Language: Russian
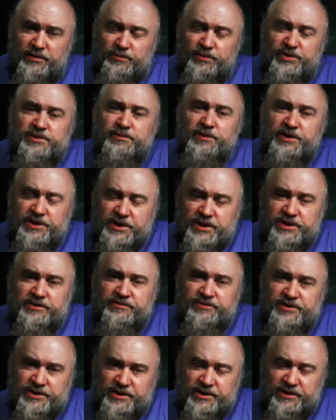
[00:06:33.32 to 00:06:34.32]
Посмотрите
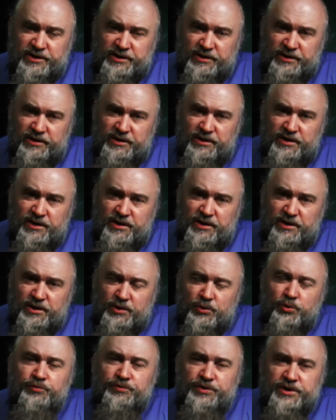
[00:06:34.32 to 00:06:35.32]
в зеркало,
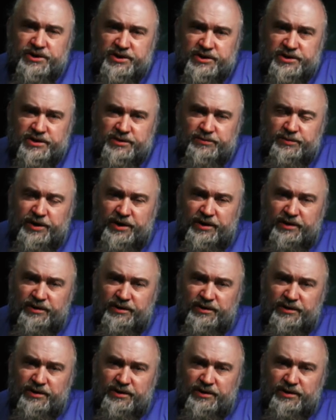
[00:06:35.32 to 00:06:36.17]
увидьте себя –